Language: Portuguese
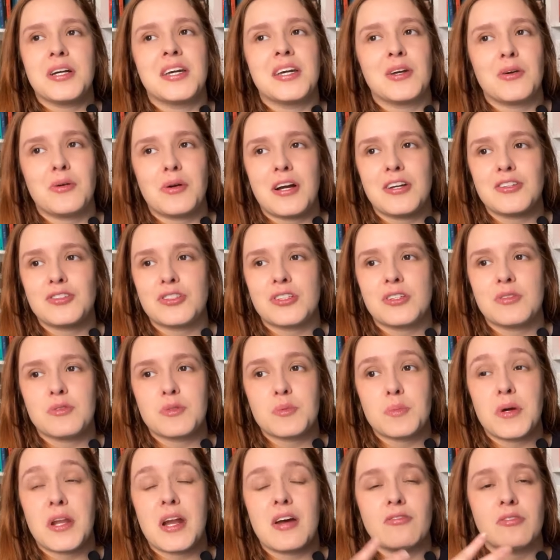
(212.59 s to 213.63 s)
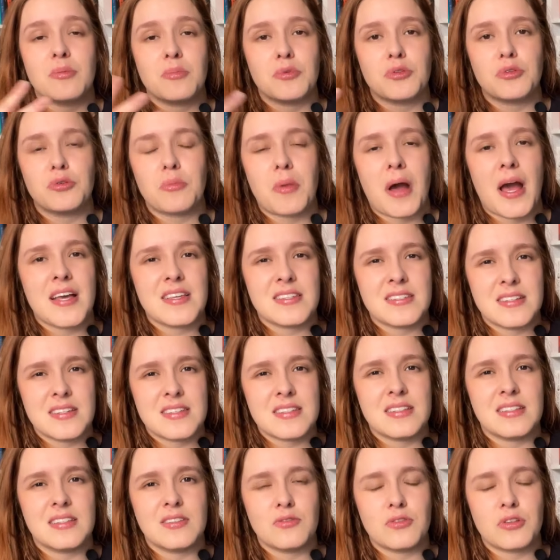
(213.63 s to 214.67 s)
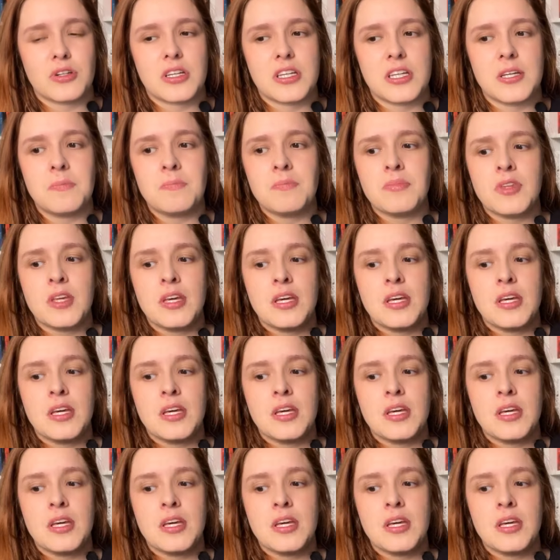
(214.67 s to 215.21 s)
Eu acho que eu esperava muito mais desse livro aqui.